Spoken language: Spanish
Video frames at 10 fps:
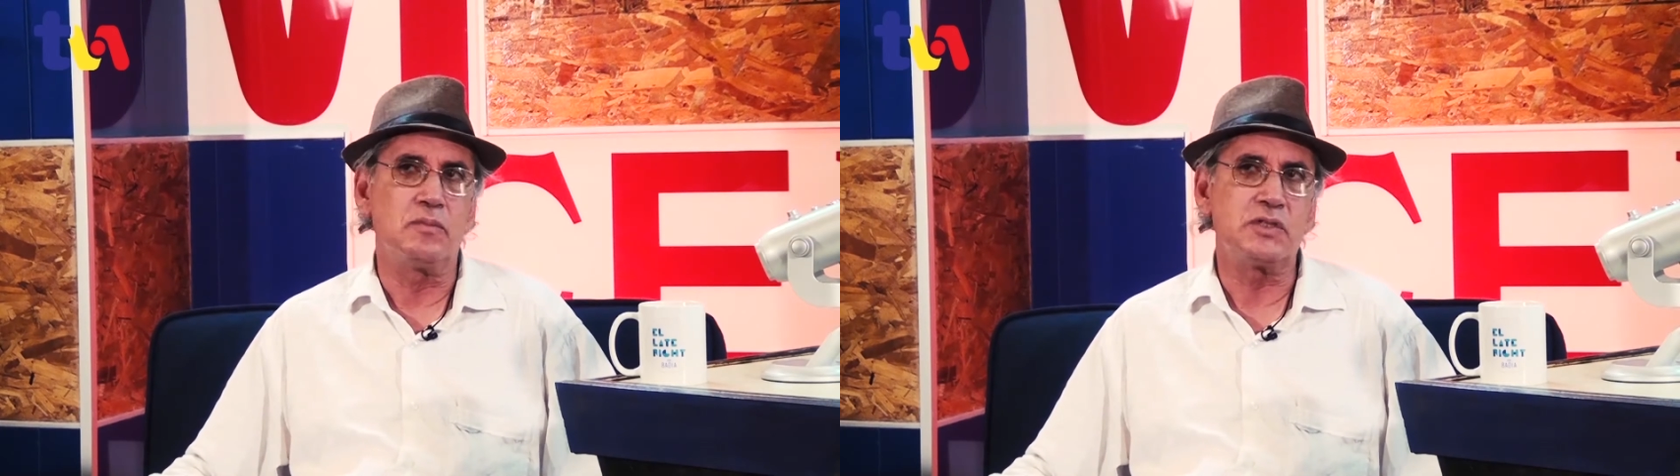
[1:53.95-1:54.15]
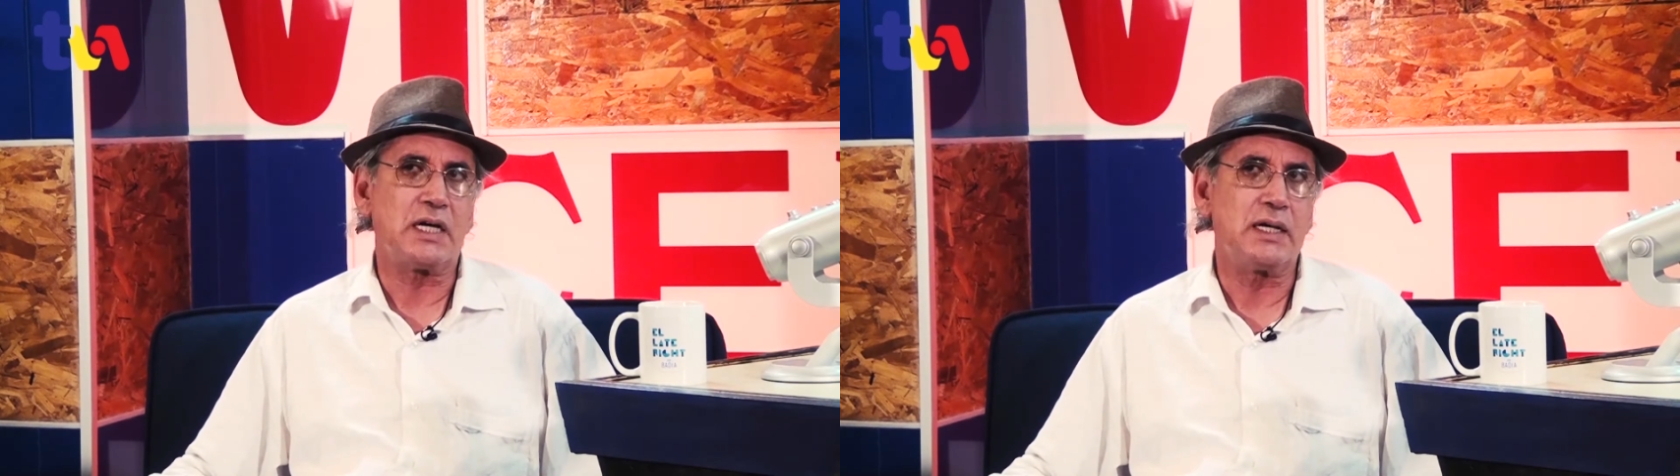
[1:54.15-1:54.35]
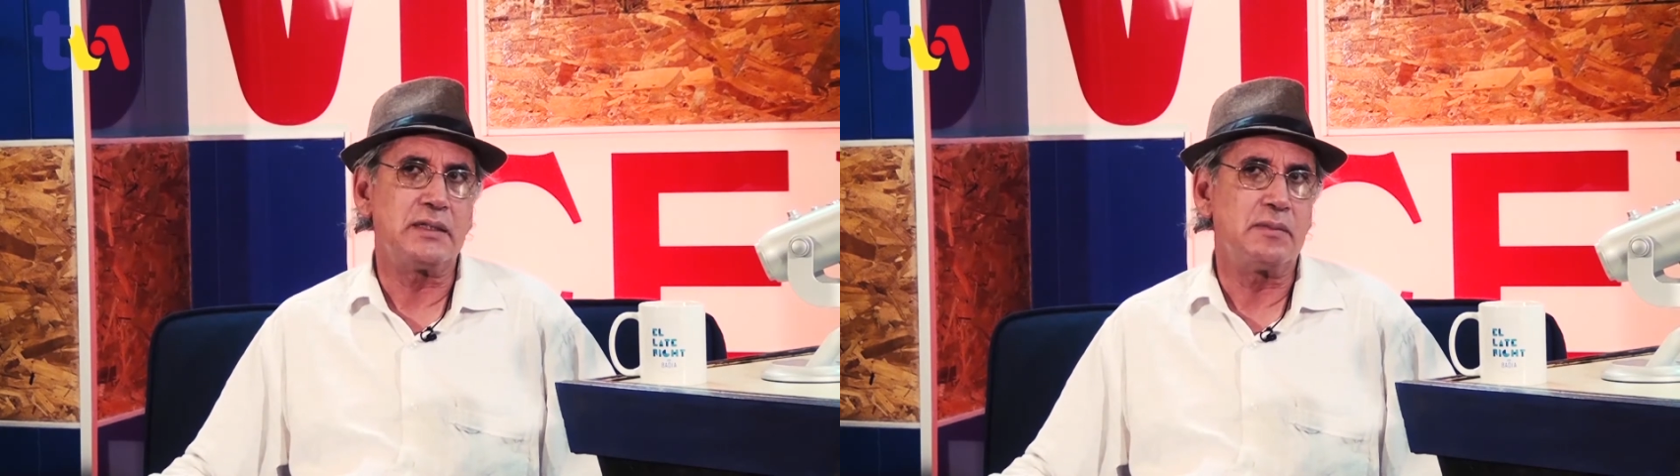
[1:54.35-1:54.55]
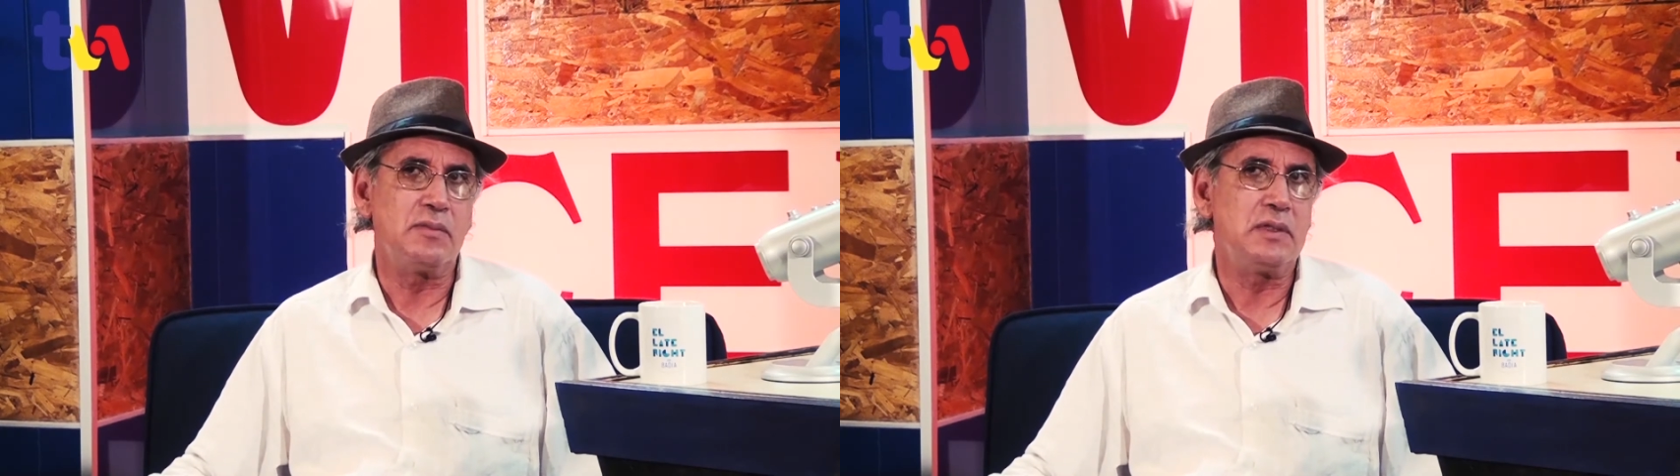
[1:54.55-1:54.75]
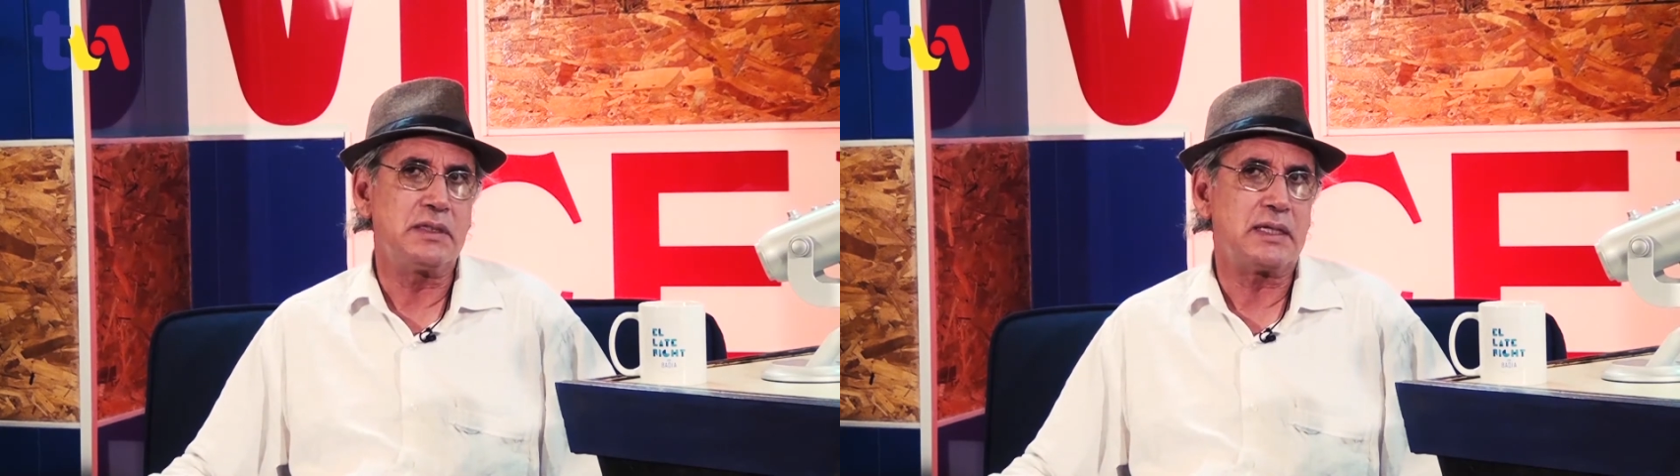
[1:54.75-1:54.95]
mucha gente
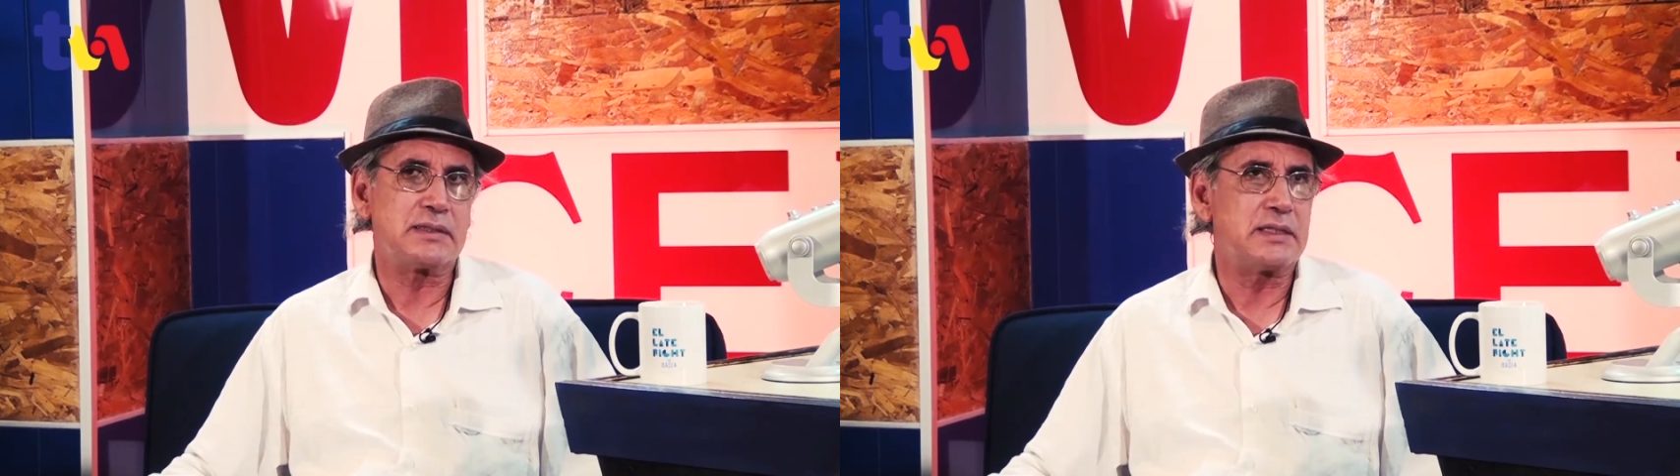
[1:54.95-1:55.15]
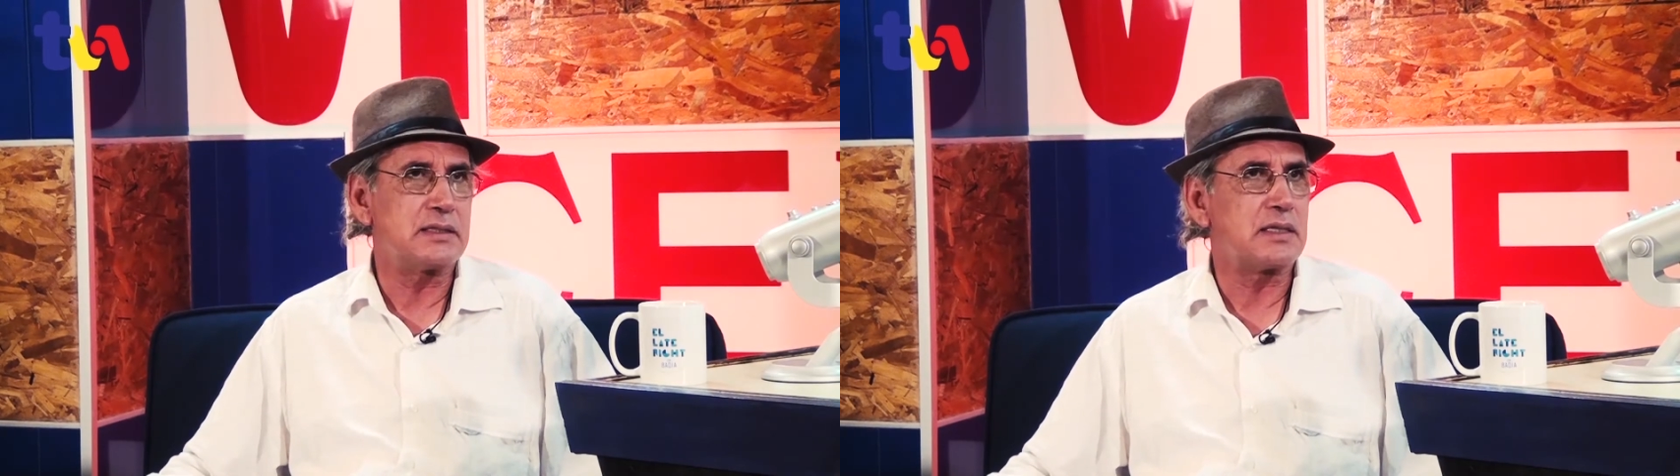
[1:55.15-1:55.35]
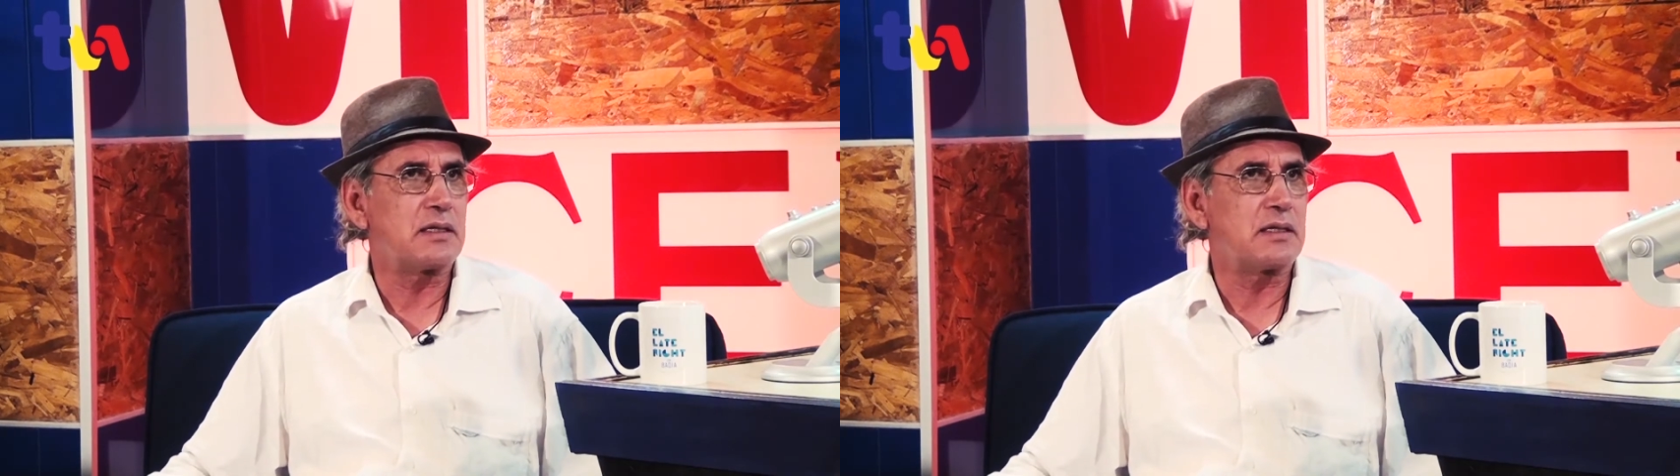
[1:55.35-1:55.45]
muy interesante